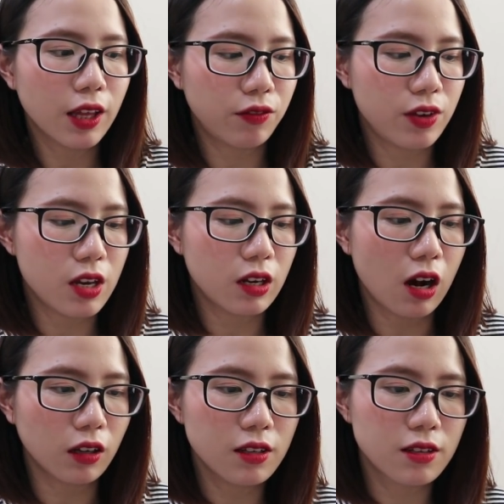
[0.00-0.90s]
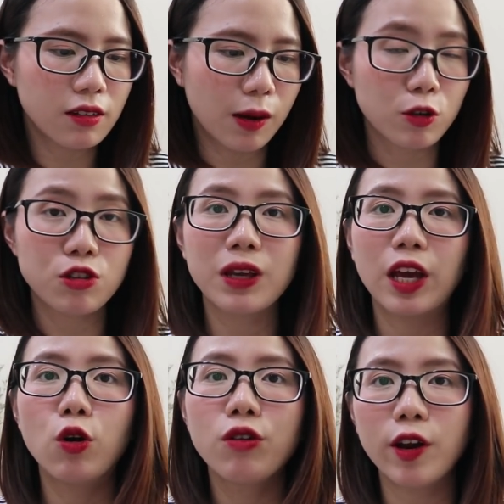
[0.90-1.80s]
tại vì nó thật sự là một trong những
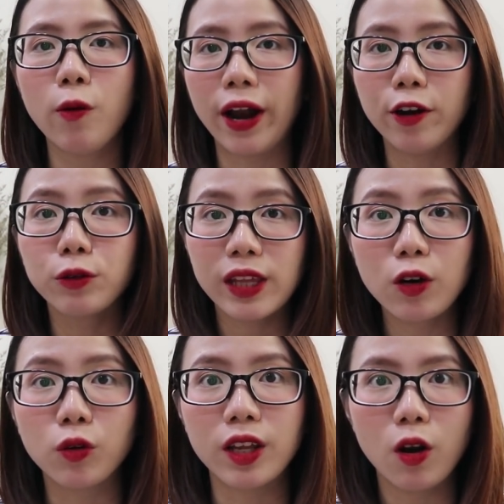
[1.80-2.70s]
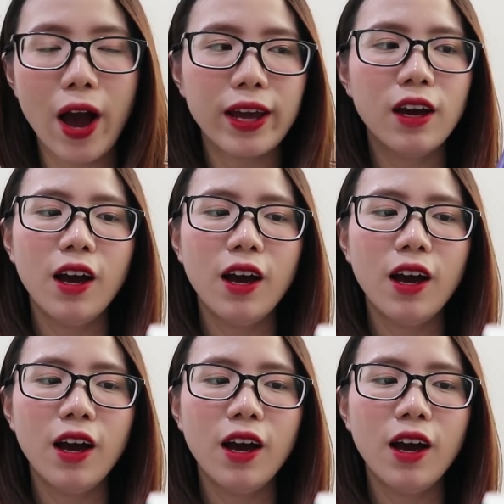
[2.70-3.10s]
cái nôi văn hóa đầu tiên của nhân loại.